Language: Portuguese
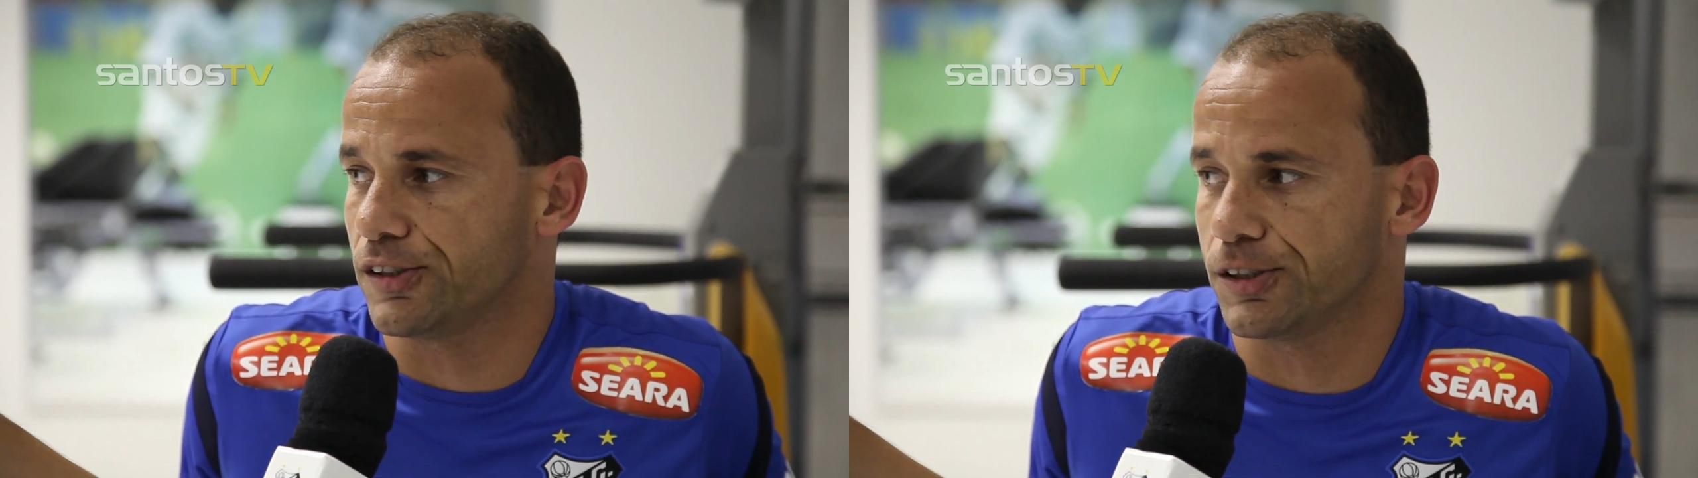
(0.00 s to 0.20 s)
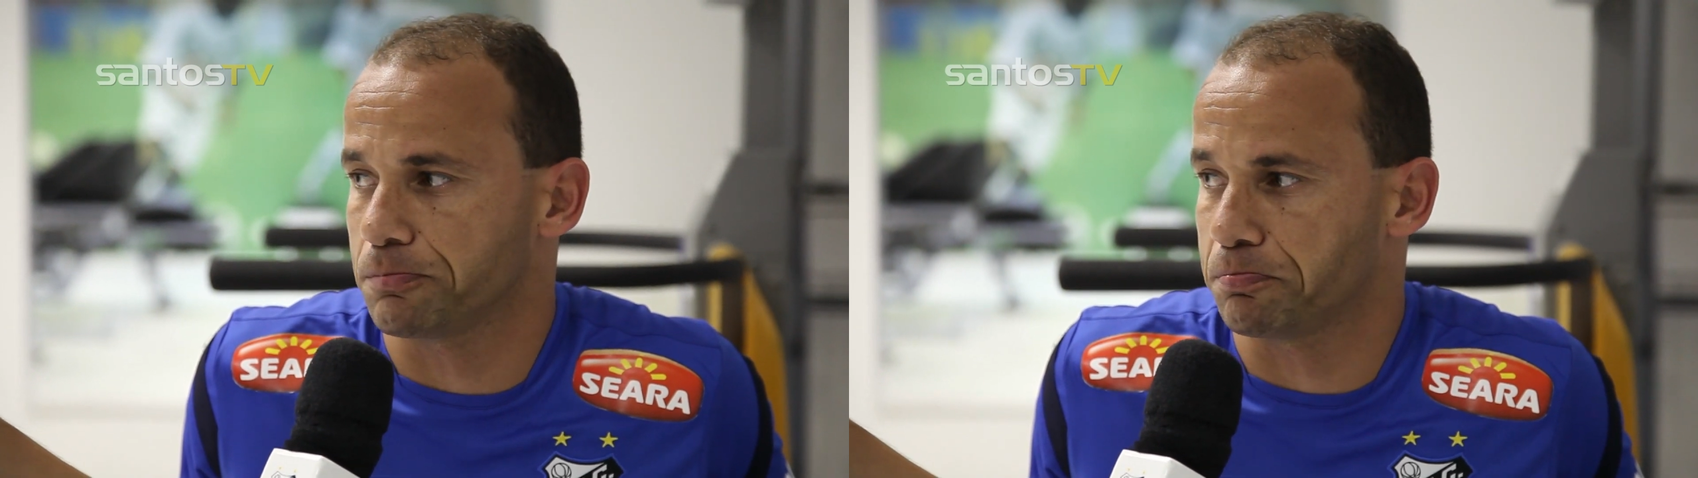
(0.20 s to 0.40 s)

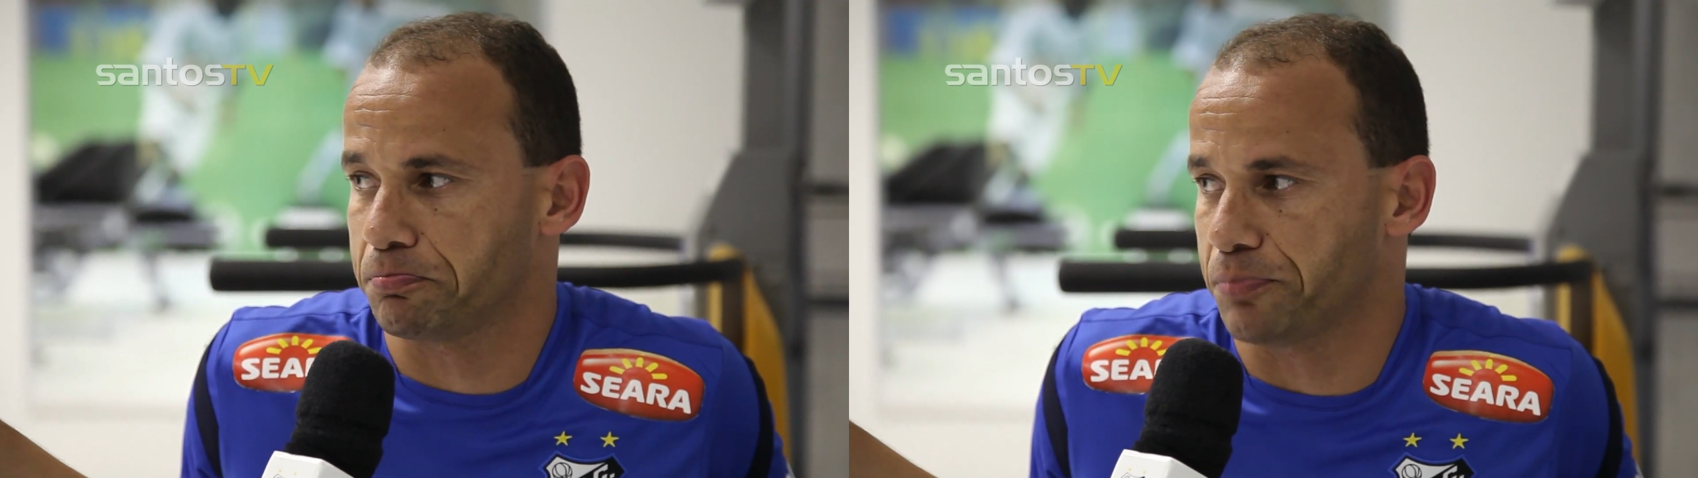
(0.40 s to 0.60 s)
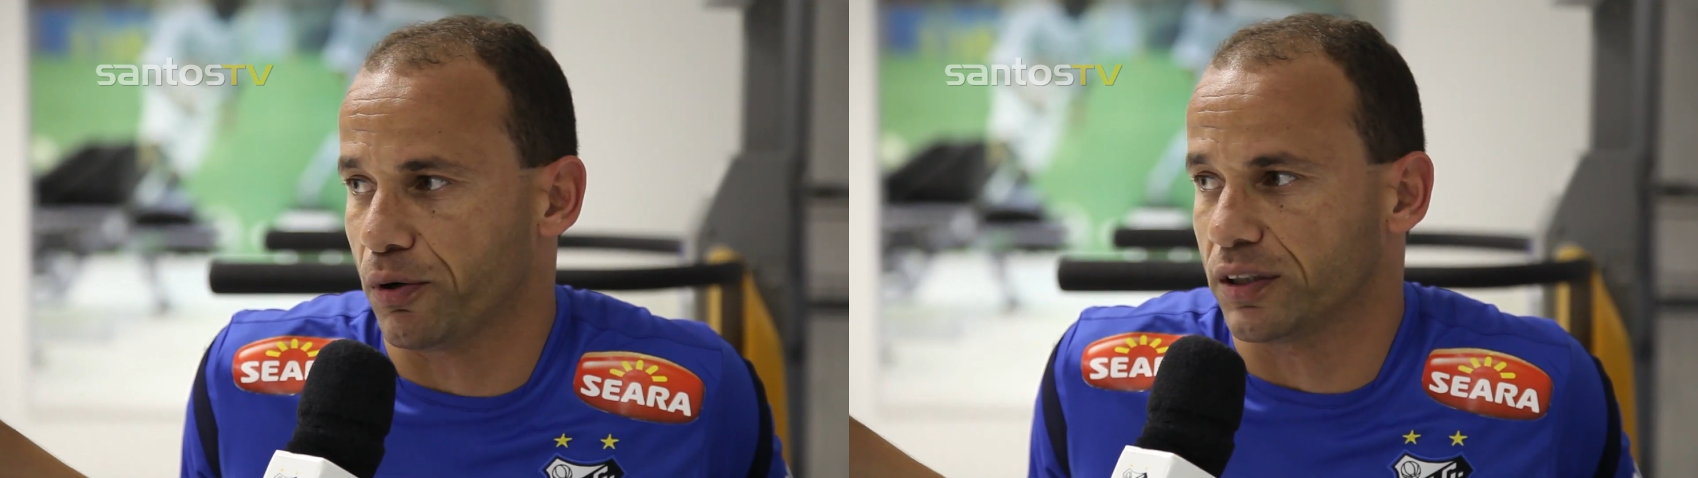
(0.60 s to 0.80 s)
E
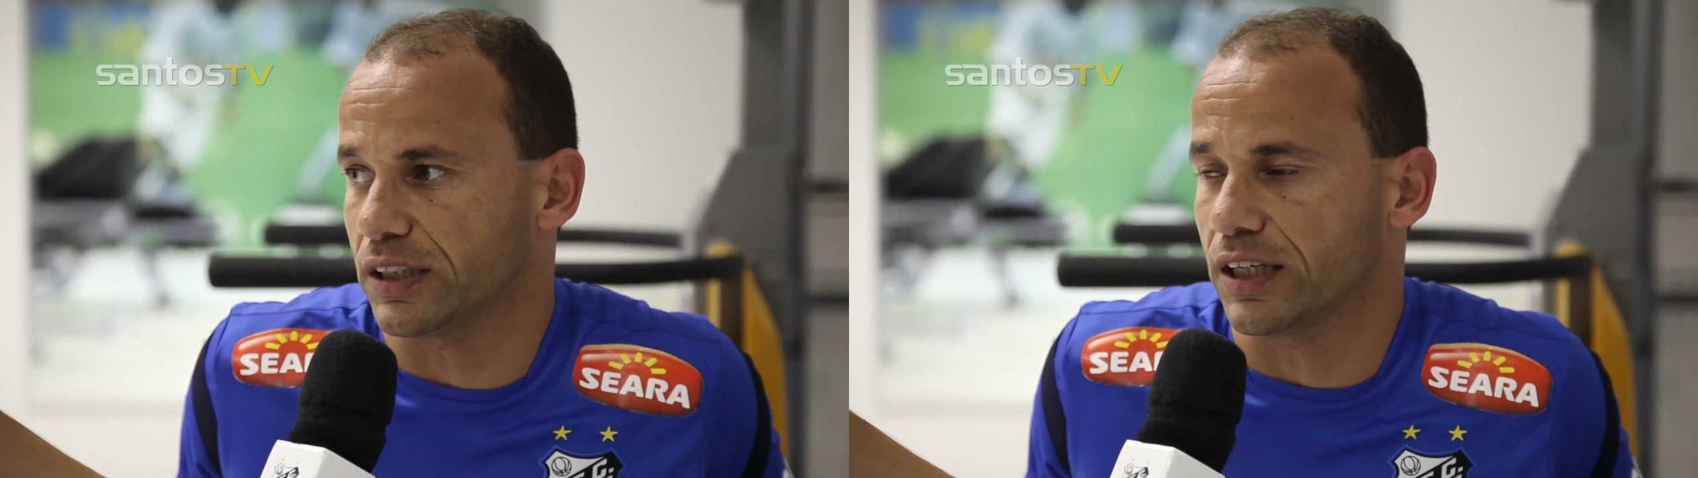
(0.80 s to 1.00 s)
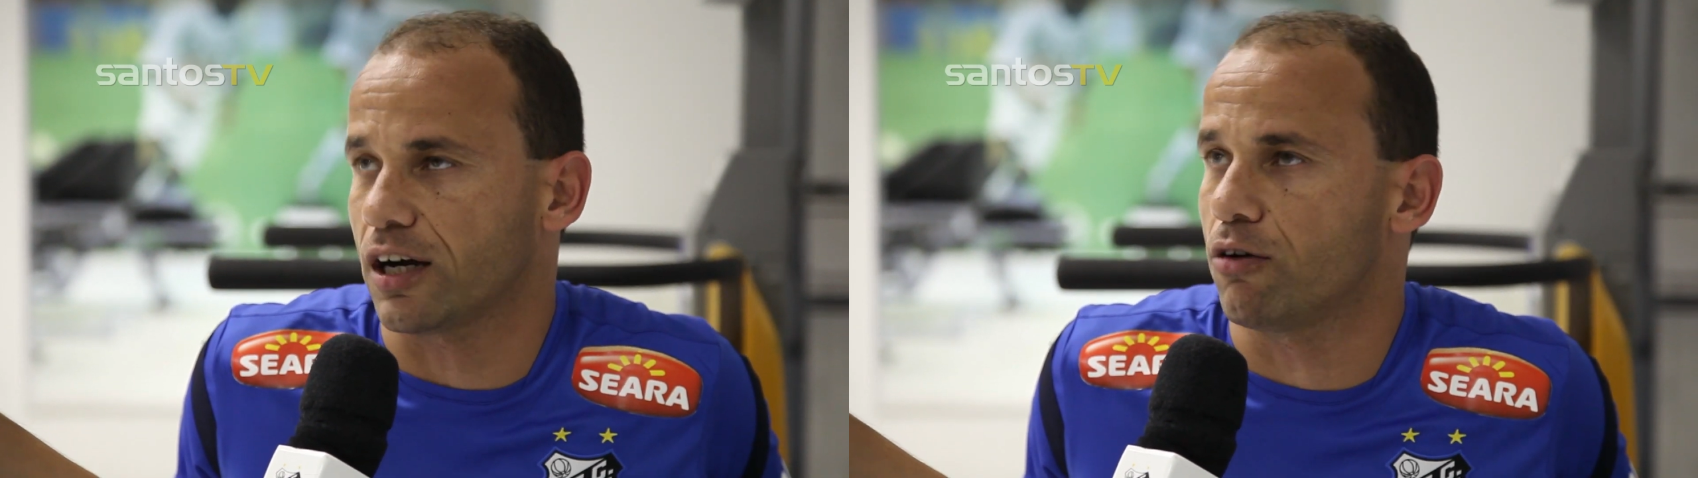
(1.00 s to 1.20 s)
pelo
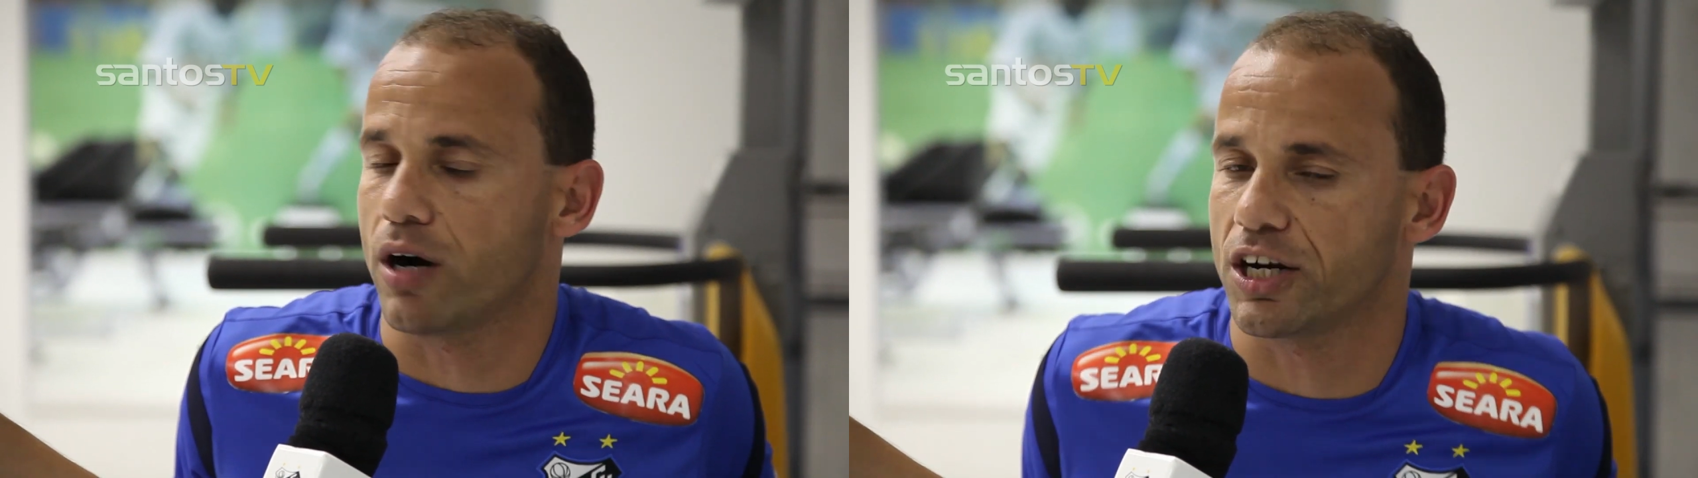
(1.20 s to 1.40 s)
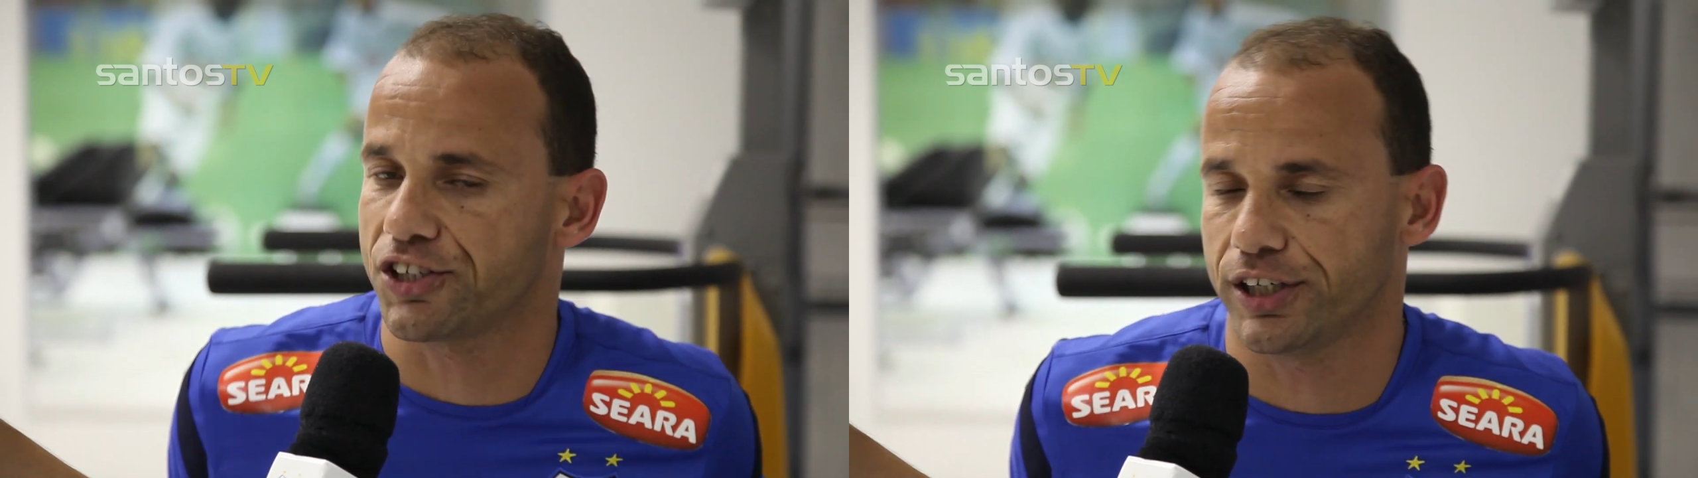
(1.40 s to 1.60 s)
andar da
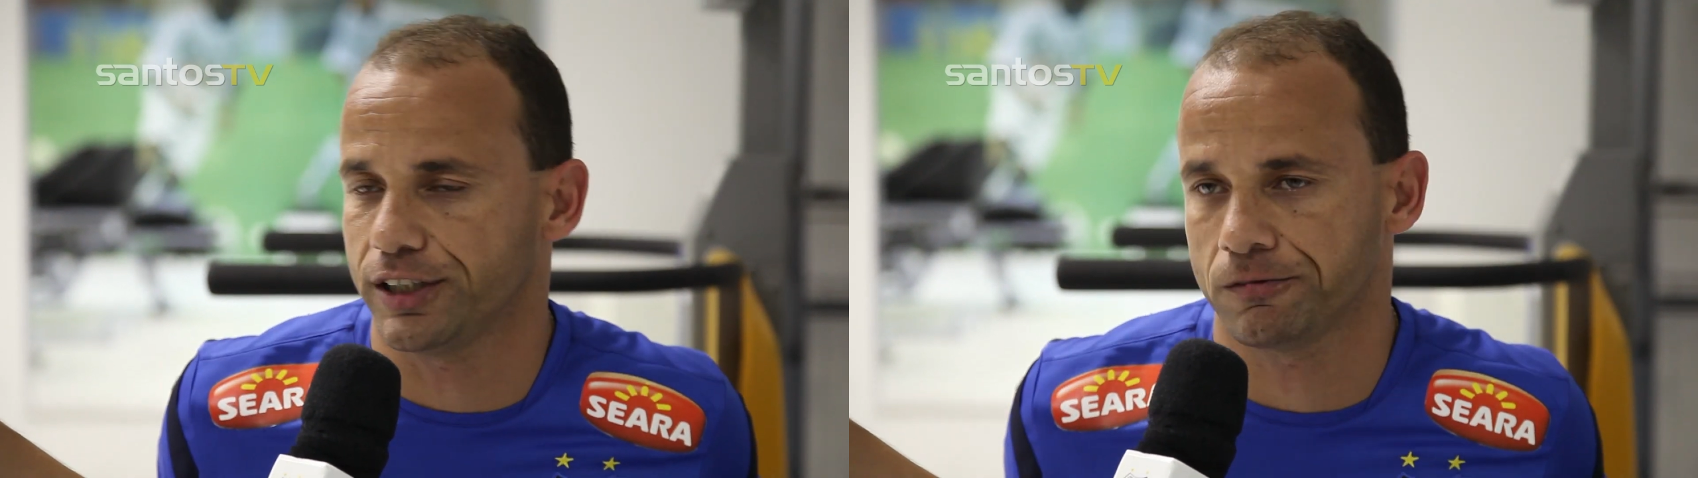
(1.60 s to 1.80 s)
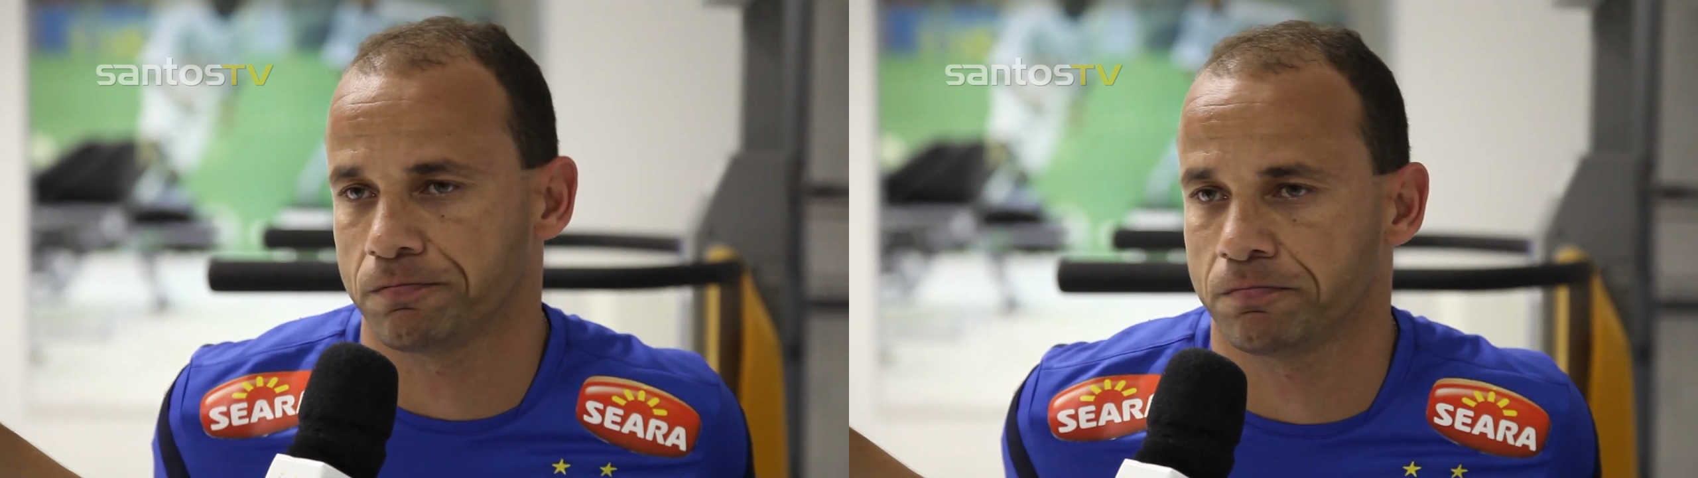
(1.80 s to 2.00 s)
carruagem
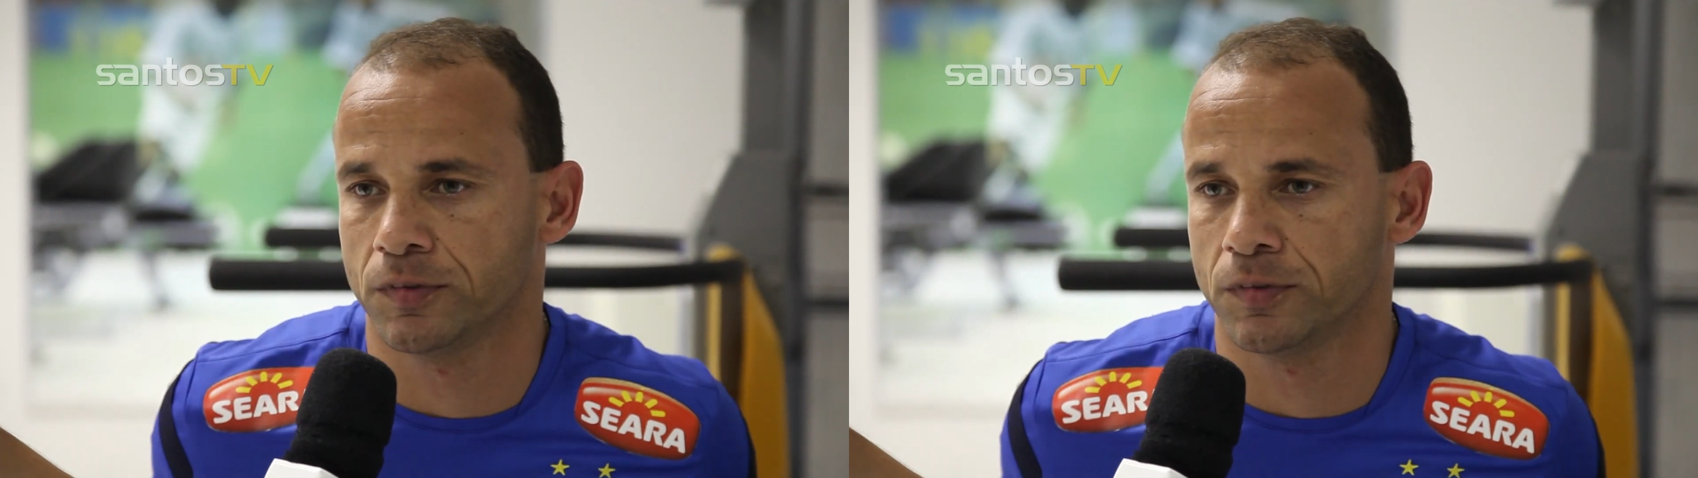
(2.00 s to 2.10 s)
aí,